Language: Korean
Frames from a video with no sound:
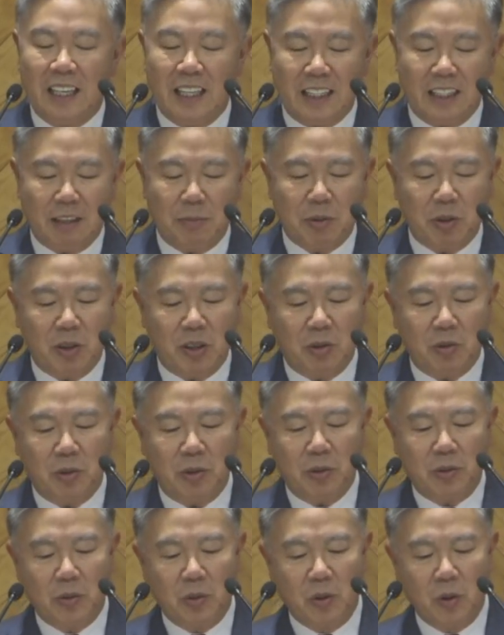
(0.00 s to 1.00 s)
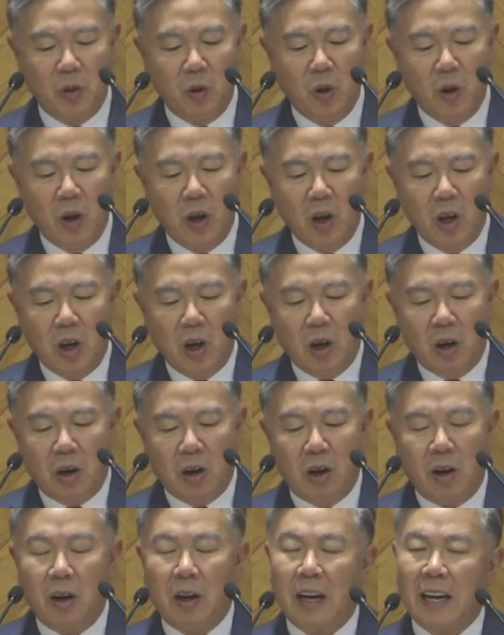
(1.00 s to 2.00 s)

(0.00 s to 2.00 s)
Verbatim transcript: 이렇게 표현하고 있고 어,